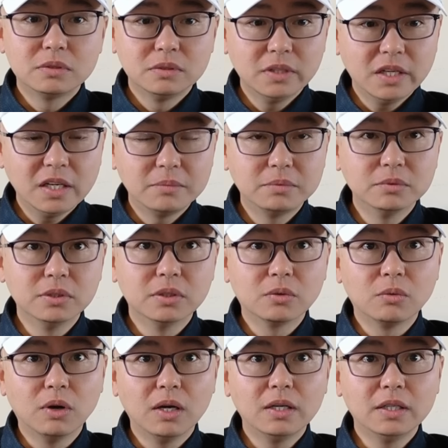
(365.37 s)
内部的
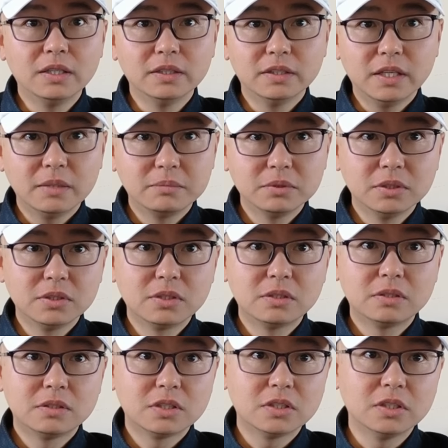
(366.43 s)
管理、内部的
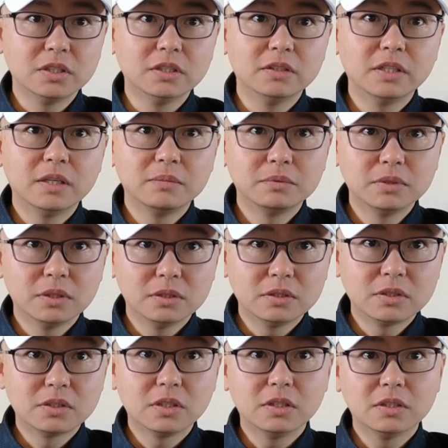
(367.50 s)
治理、内部的
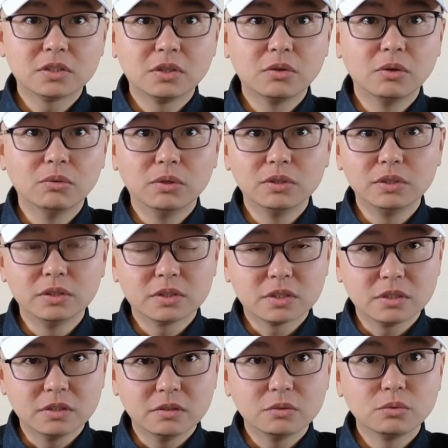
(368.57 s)
这个社会逻辑
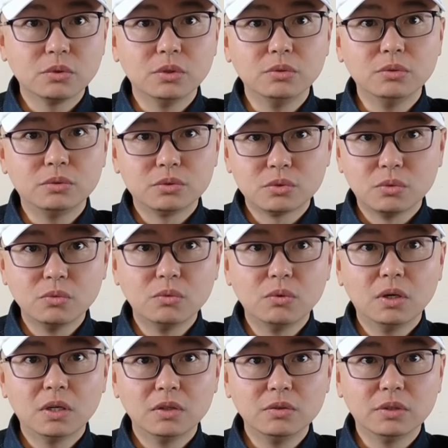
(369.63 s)
是对于中
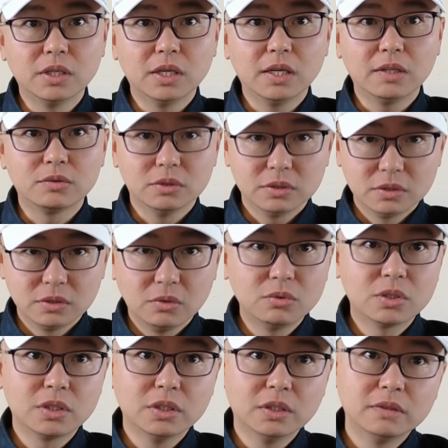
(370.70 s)
国和越南来说
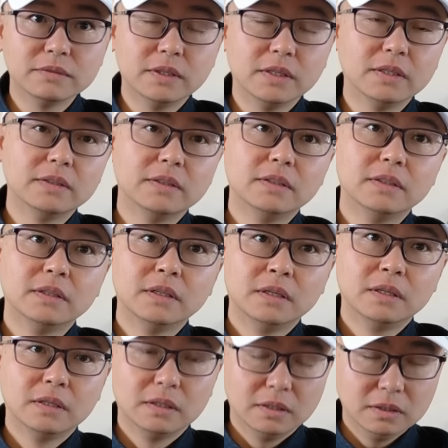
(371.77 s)
都是啊
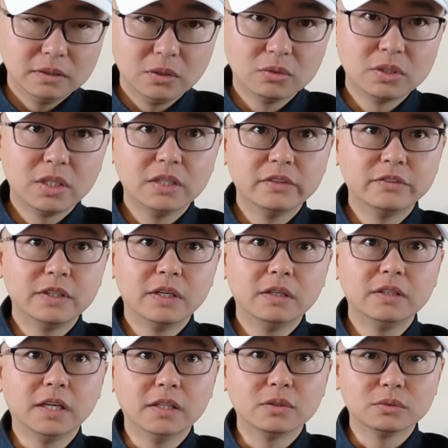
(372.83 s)
呃都是一个非常
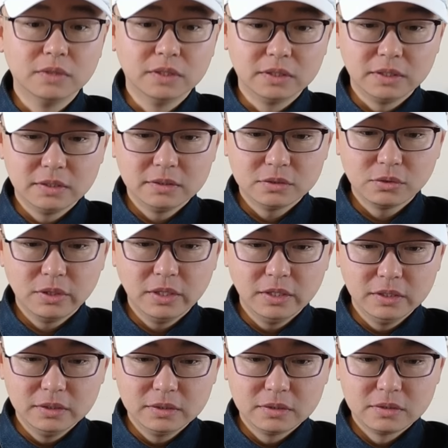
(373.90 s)
严肃问题，所以